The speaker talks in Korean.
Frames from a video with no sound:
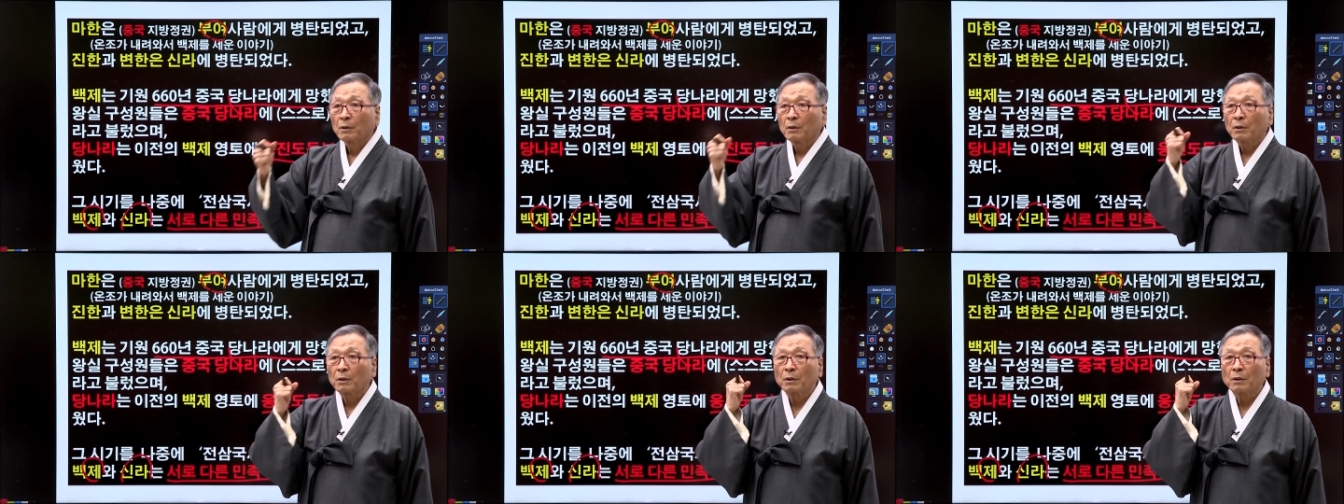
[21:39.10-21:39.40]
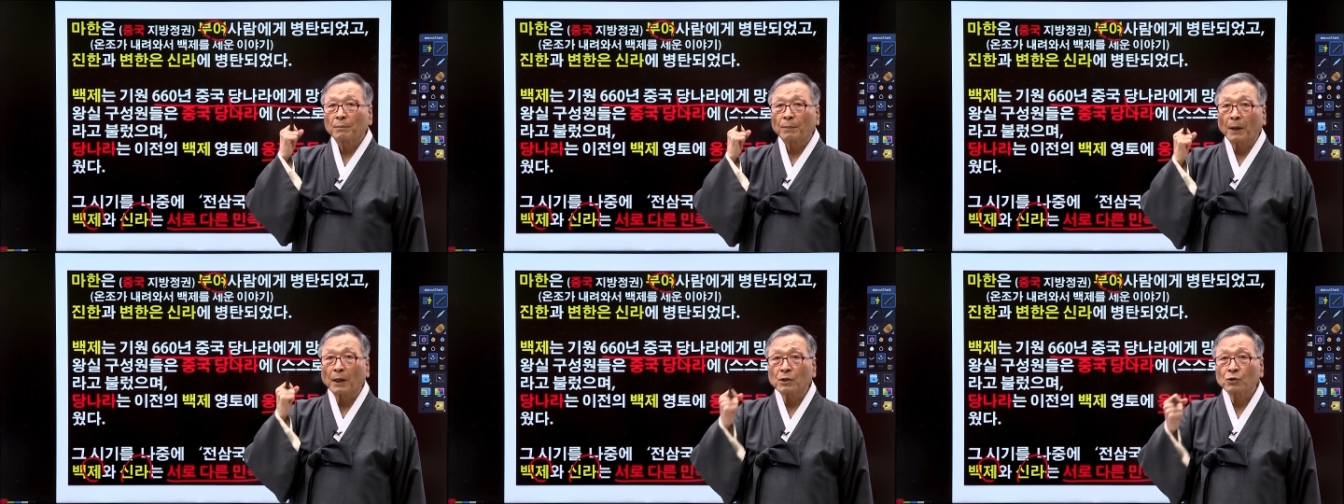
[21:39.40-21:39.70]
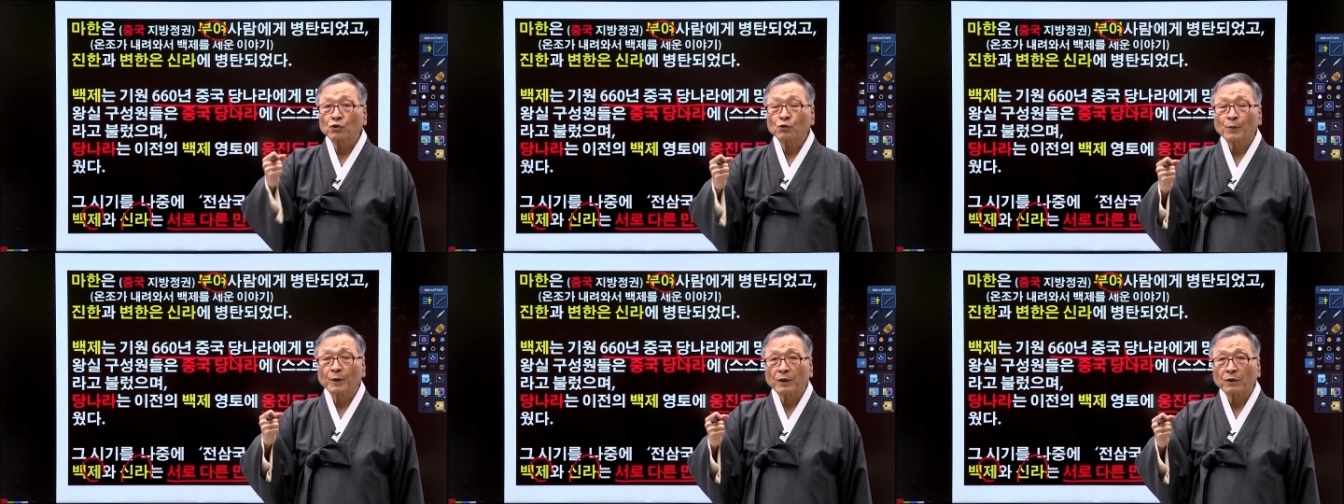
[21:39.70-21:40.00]
어,
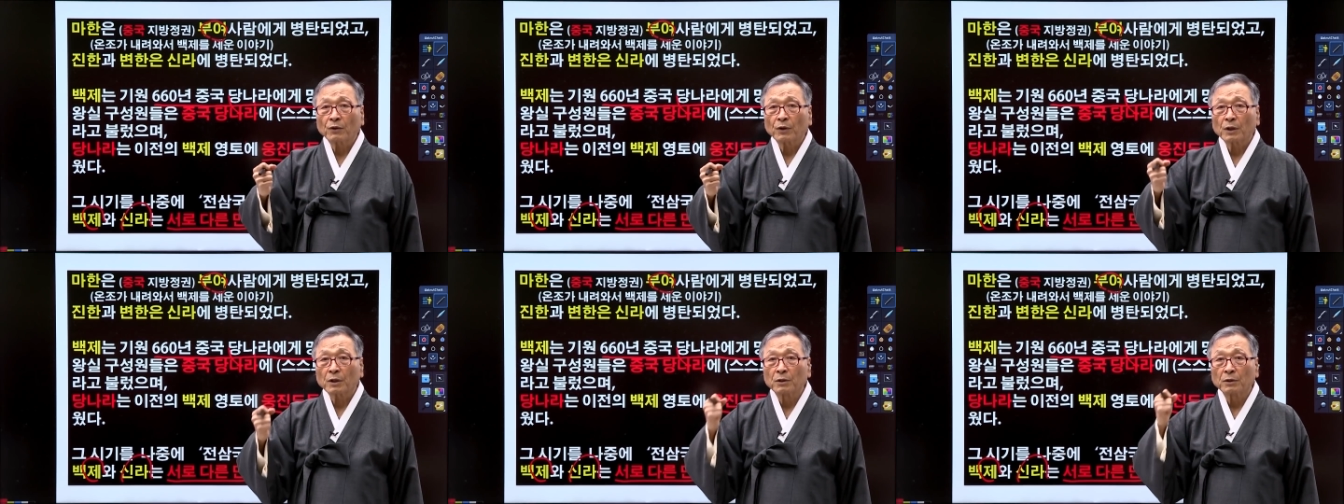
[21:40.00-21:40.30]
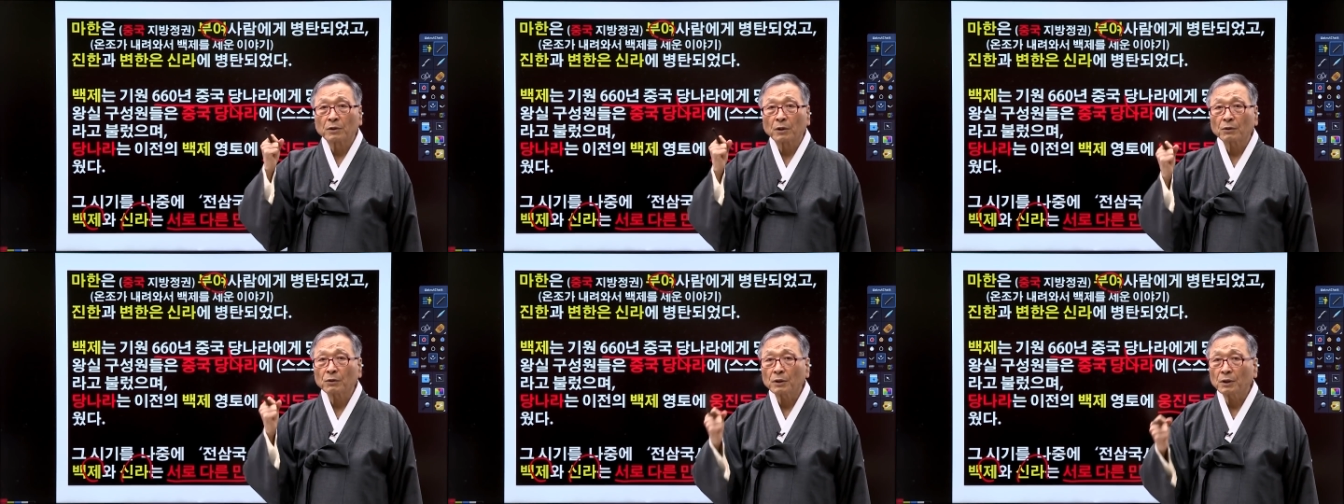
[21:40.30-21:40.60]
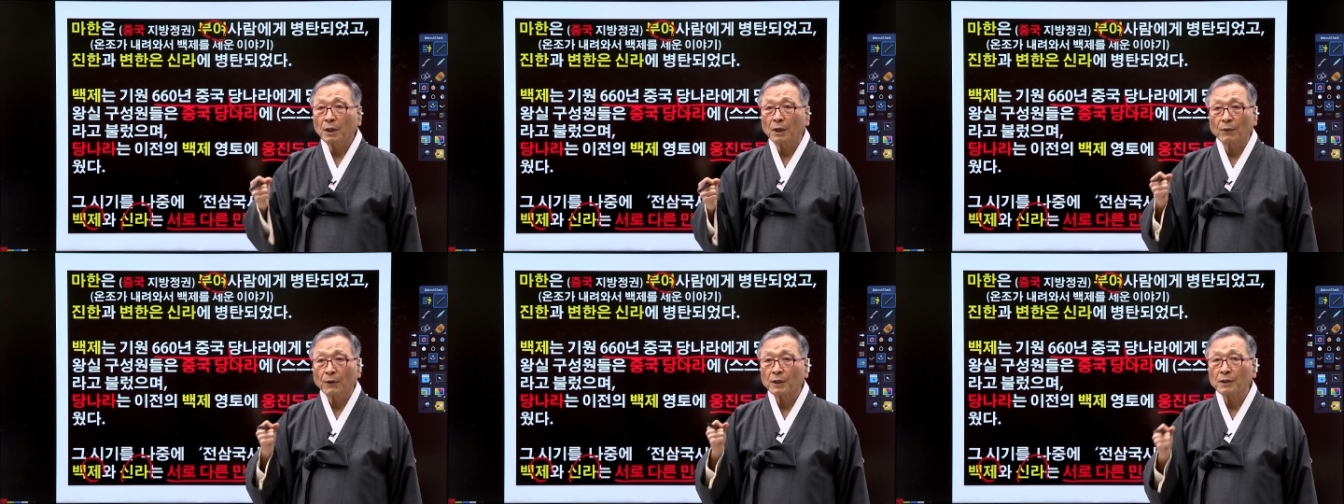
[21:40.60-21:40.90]
바이두 백과에 그대로
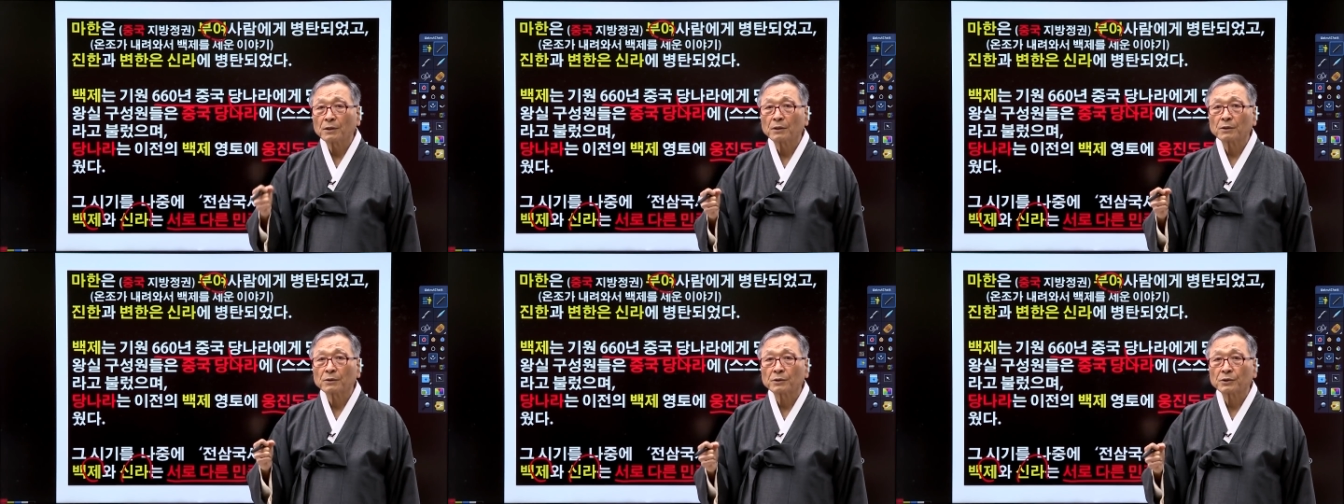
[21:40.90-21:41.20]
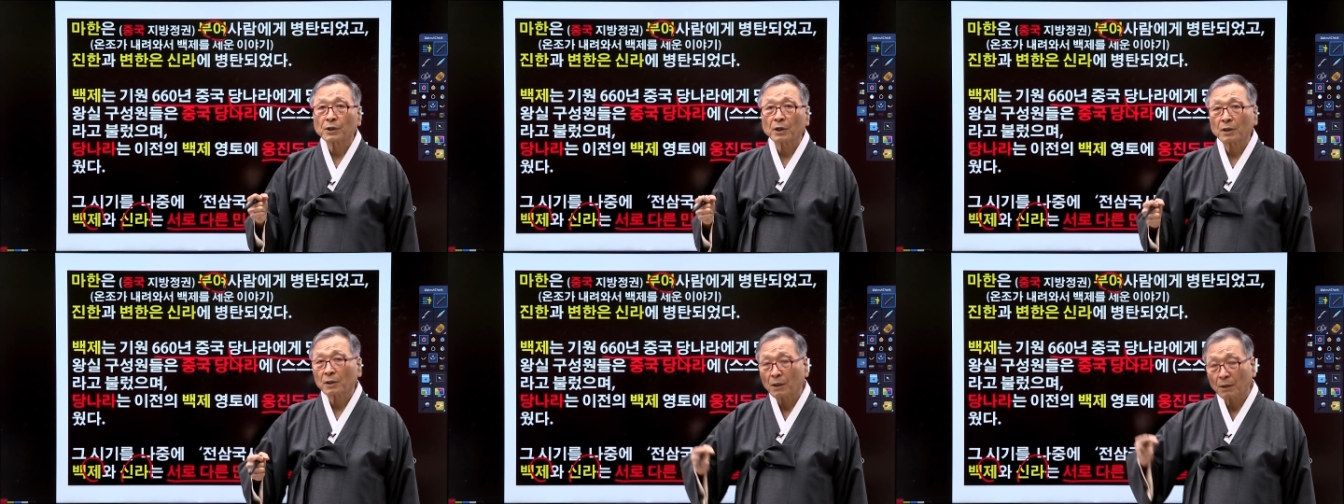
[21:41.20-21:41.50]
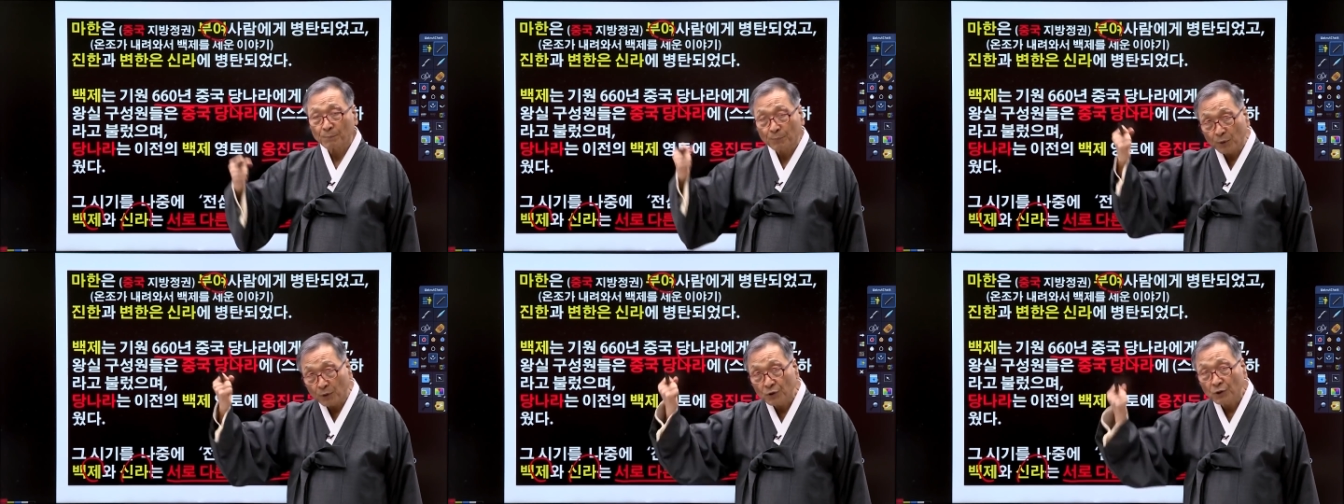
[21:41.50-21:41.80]
나와 있는 걸 제가
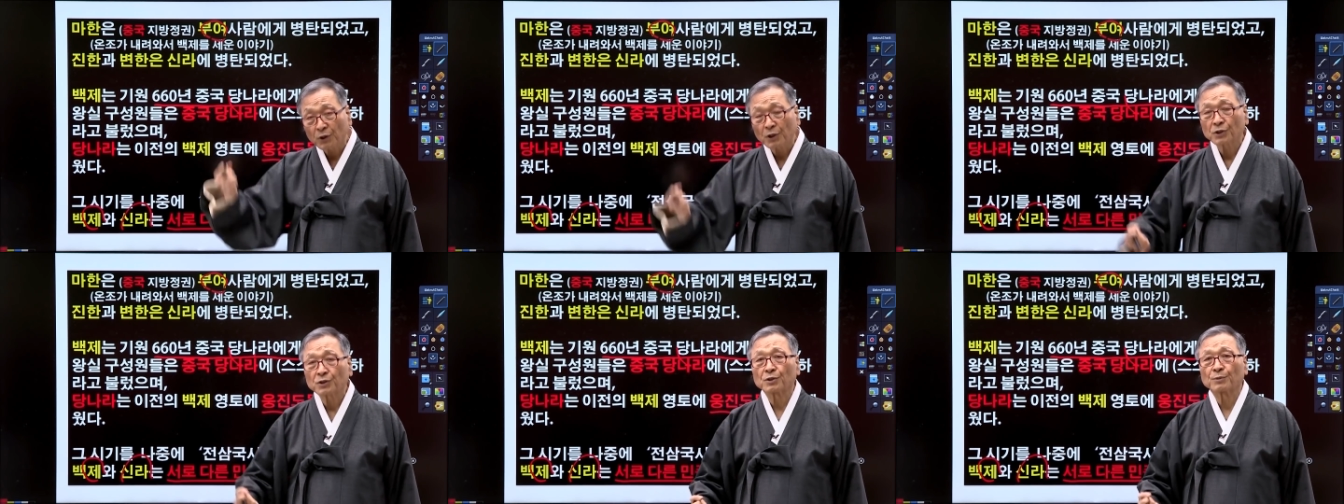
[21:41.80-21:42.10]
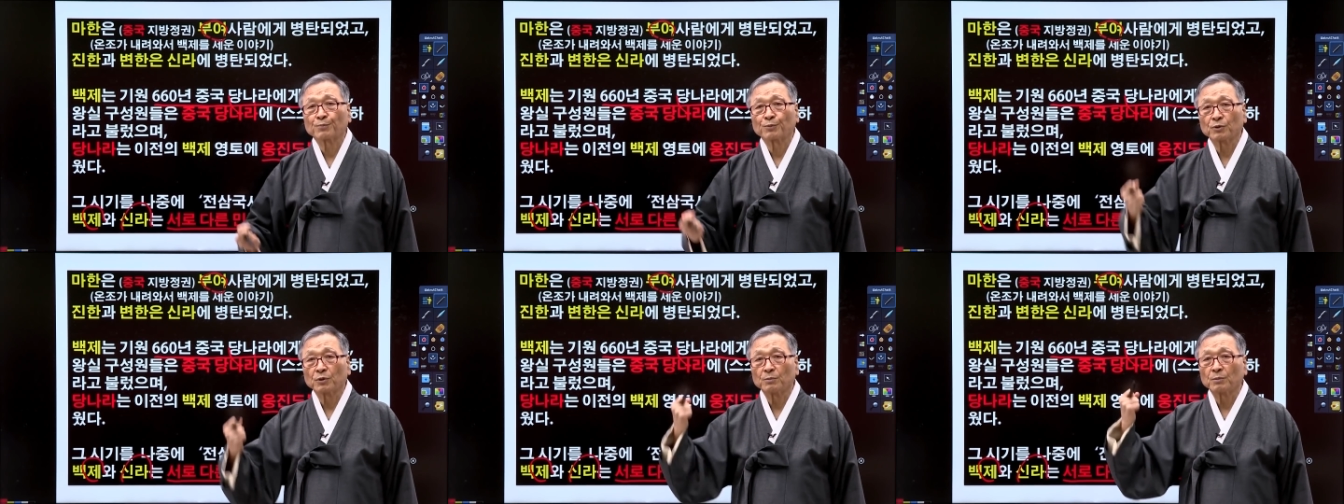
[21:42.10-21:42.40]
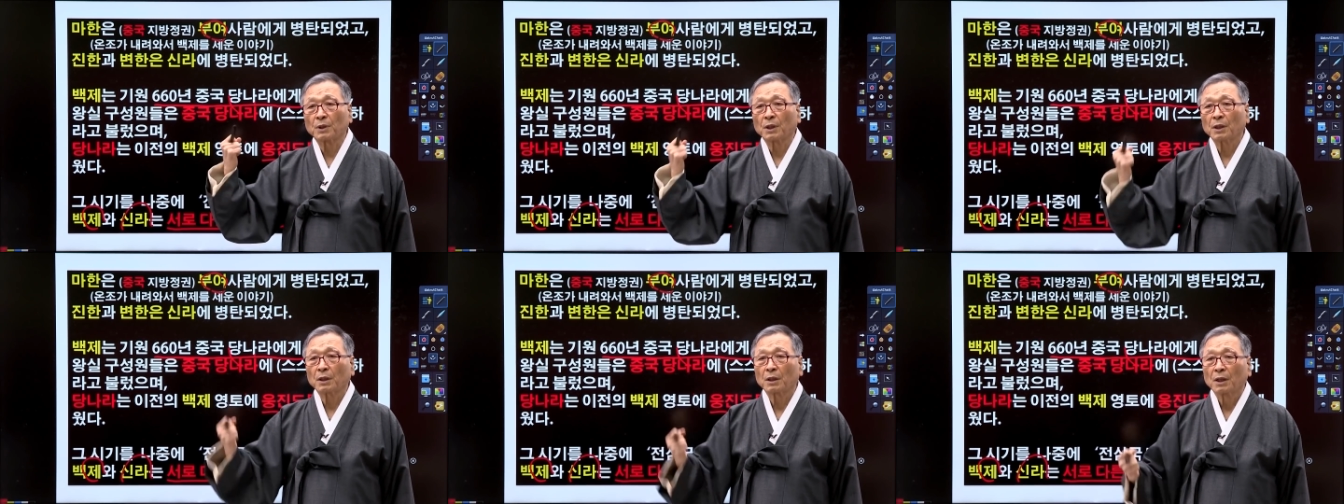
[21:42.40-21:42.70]
그냥 번역했을
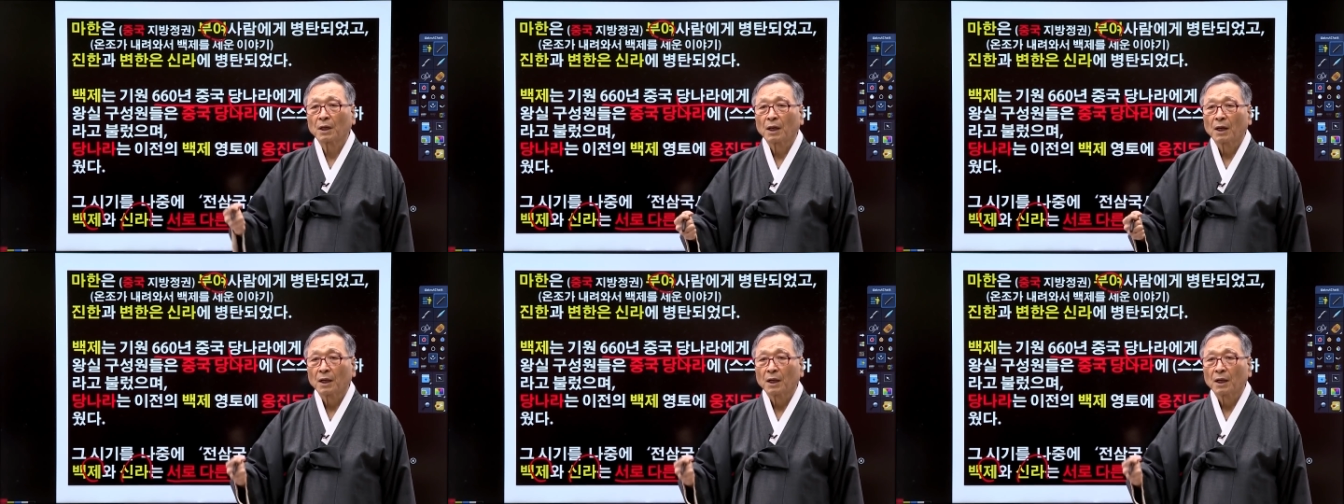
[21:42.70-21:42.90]
뿐입니다.